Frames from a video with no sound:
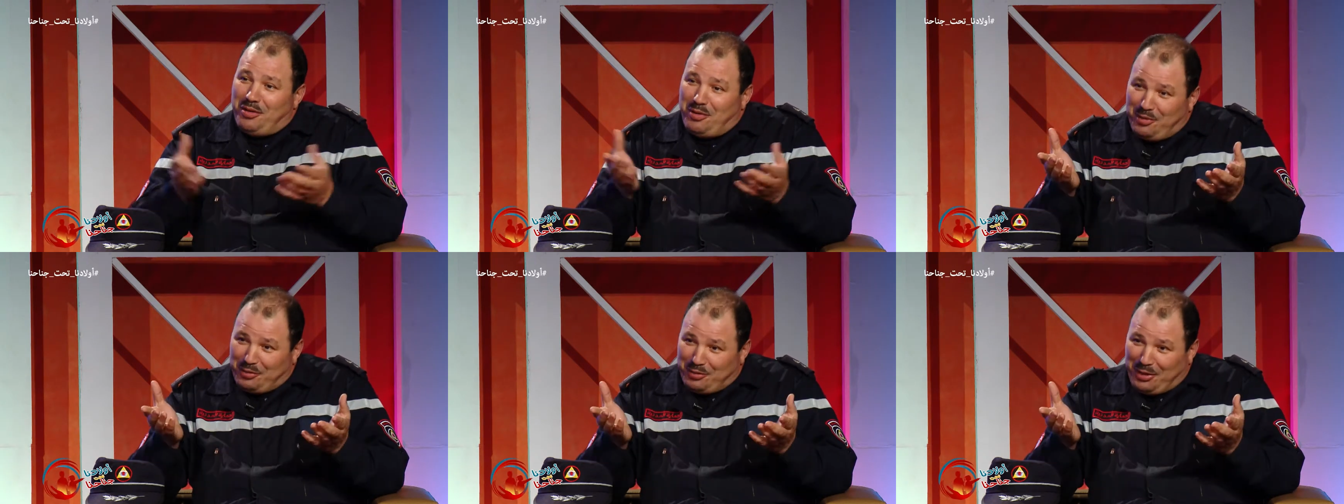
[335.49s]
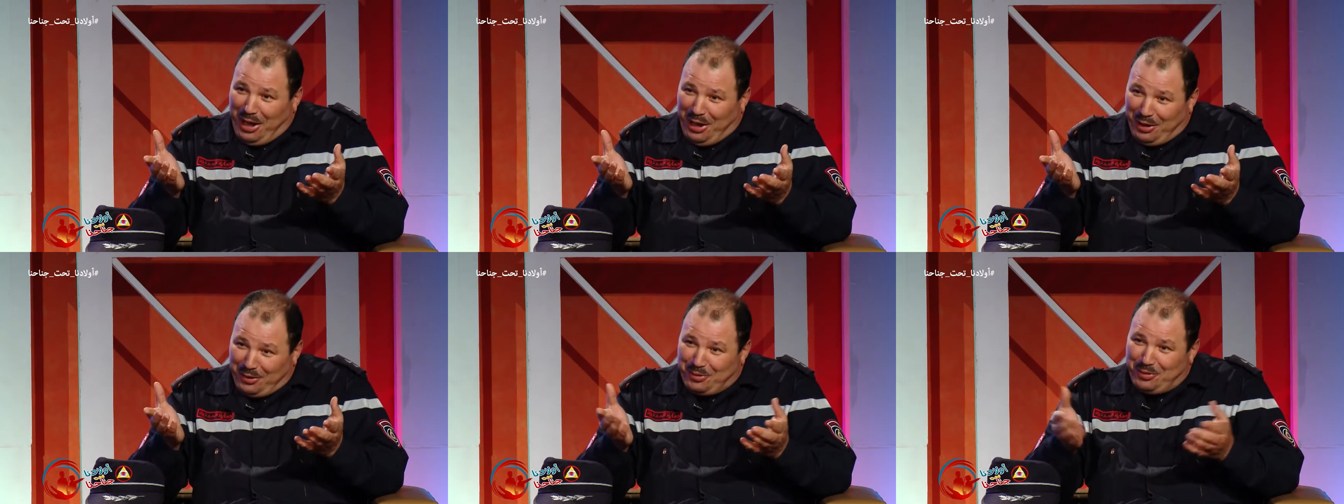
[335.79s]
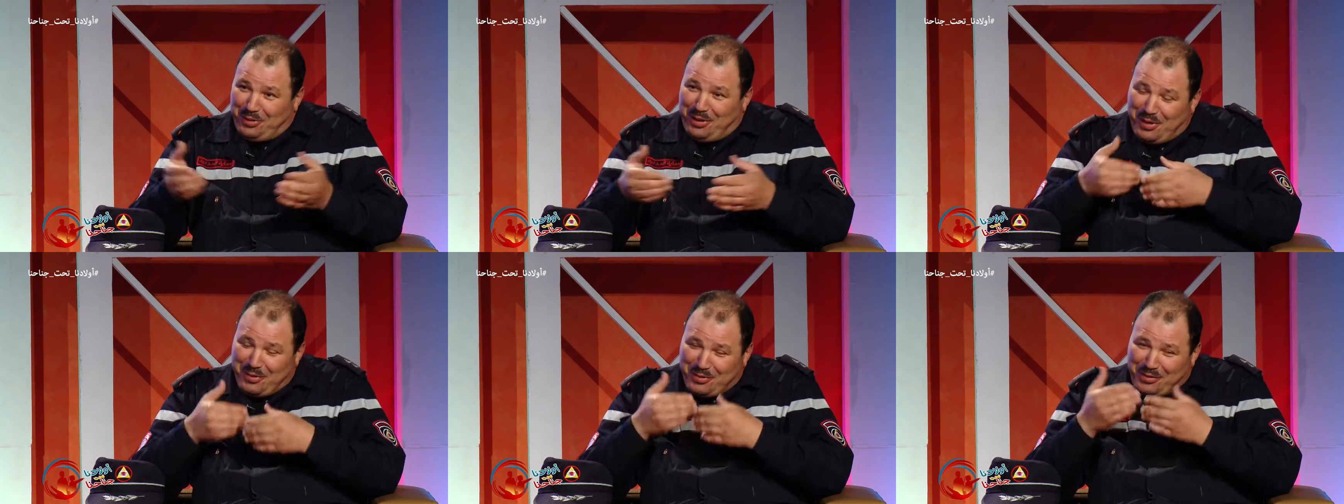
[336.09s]

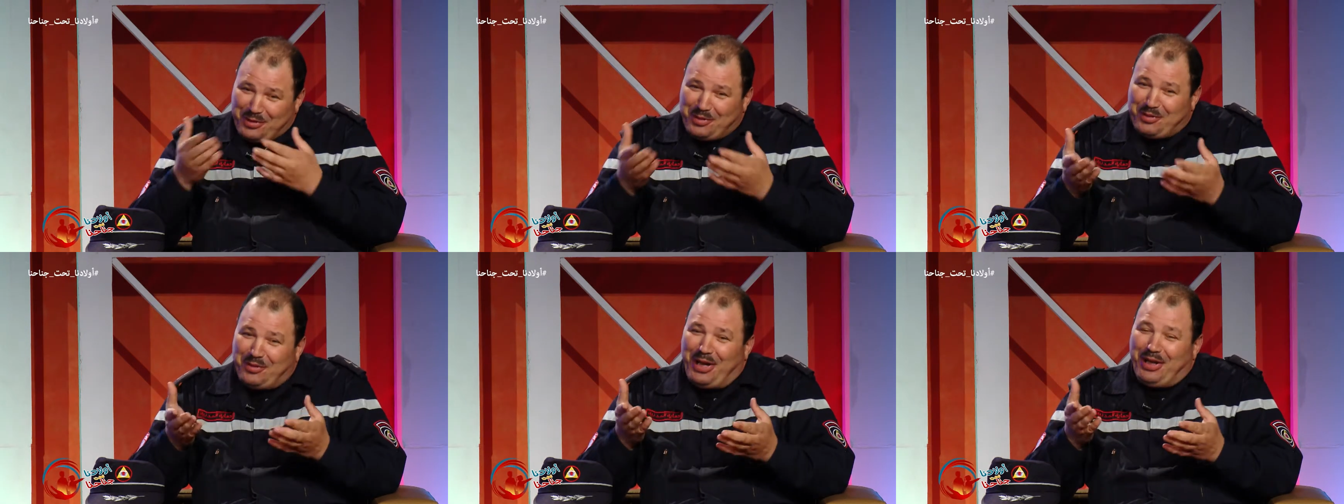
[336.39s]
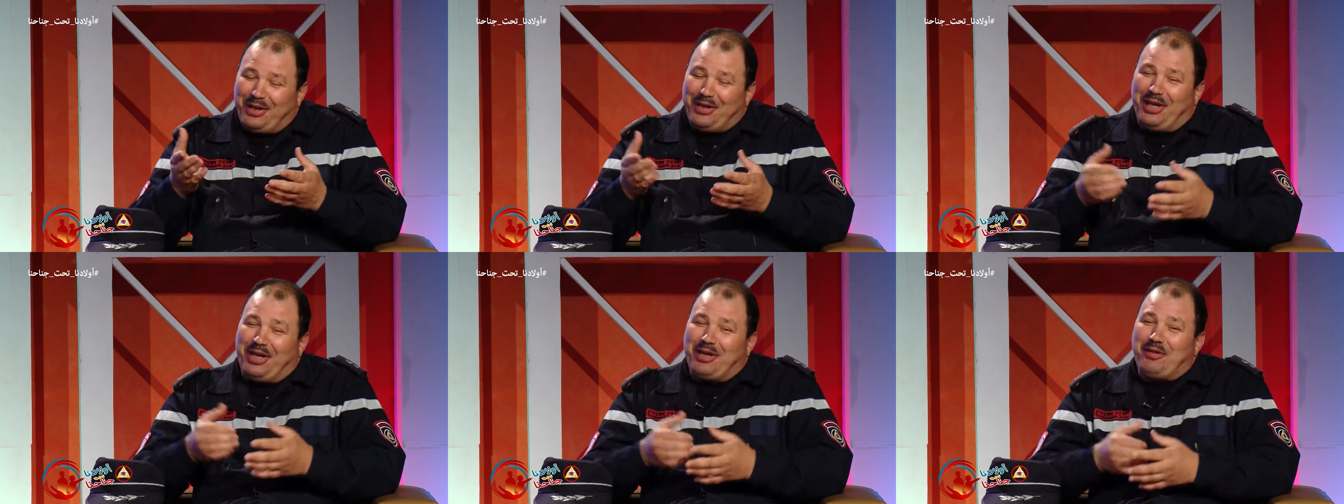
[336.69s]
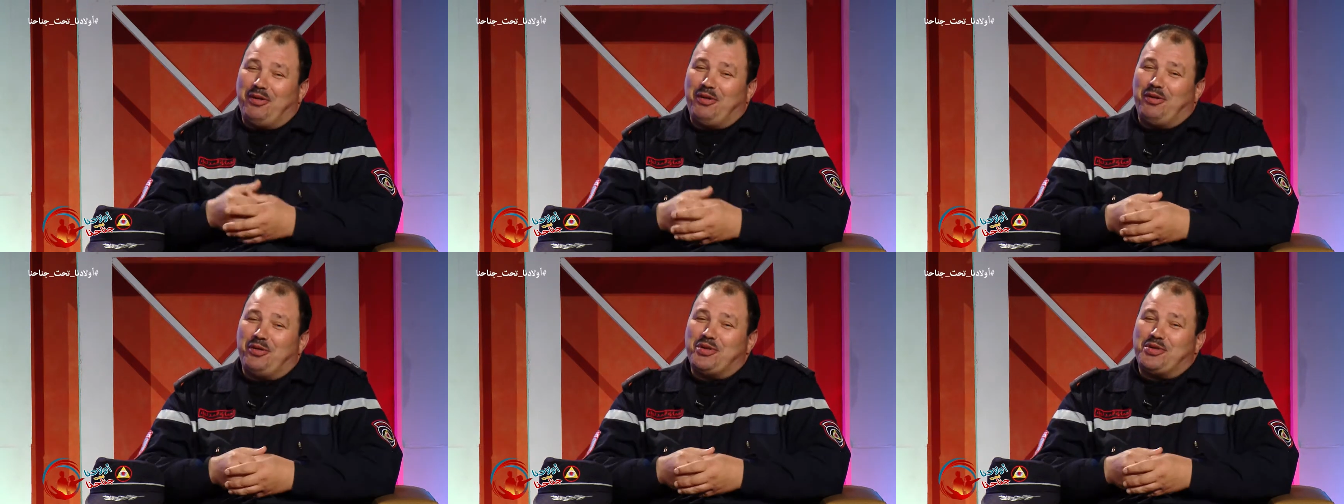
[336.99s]
وتعرضونا ونزيدوا نحكيو
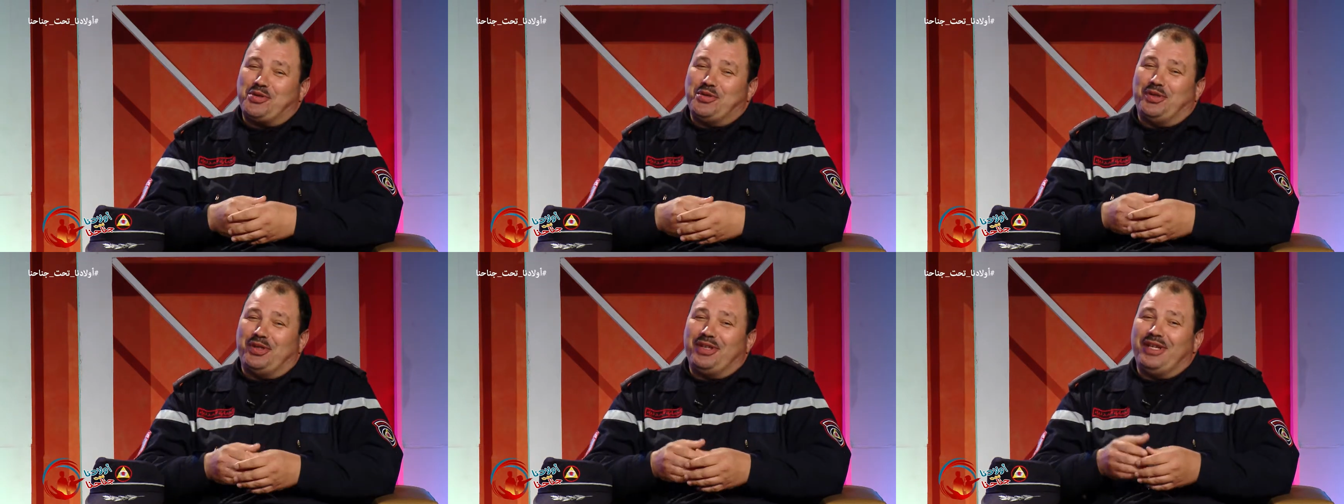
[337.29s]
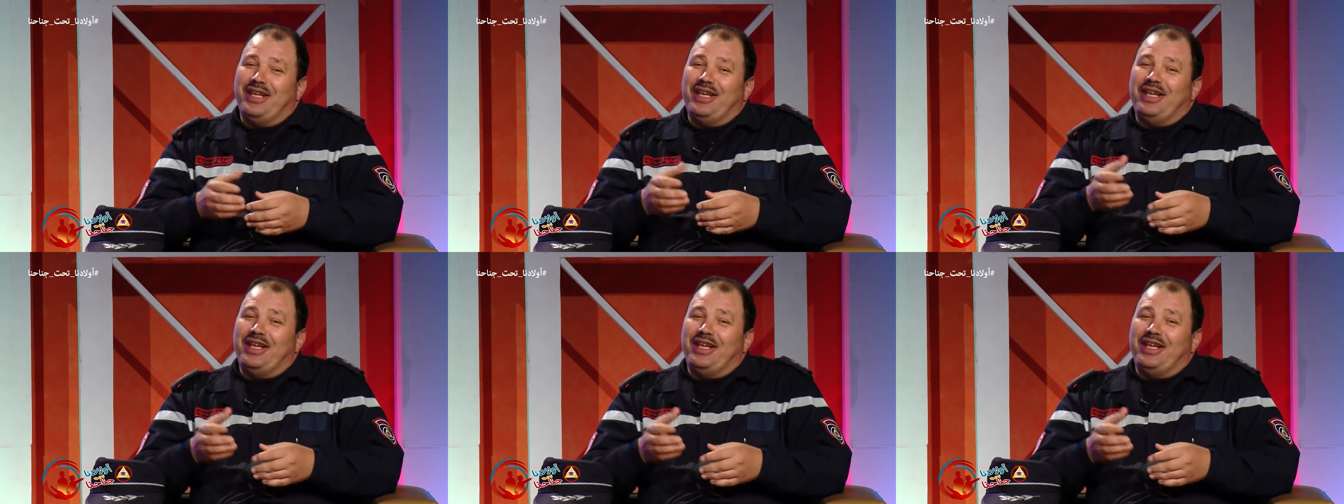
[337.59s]
على الكسور